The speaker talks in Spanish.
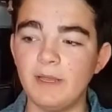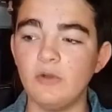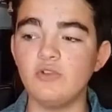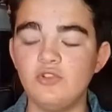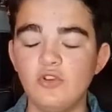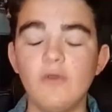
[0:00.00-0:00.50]

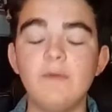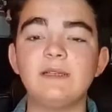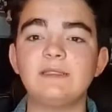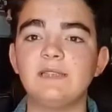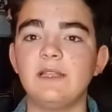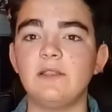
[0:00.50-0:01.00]
pero yo
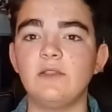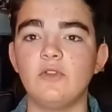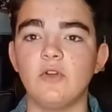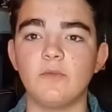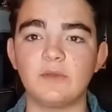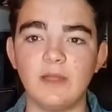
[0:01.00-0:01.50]
hubiese
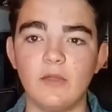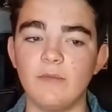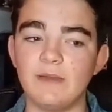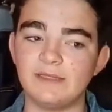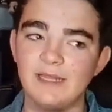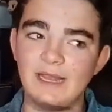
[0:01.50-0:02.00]

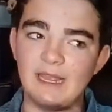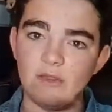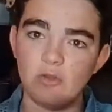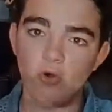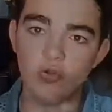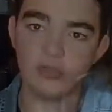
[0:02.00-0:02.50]
adoptado, hubiese elegido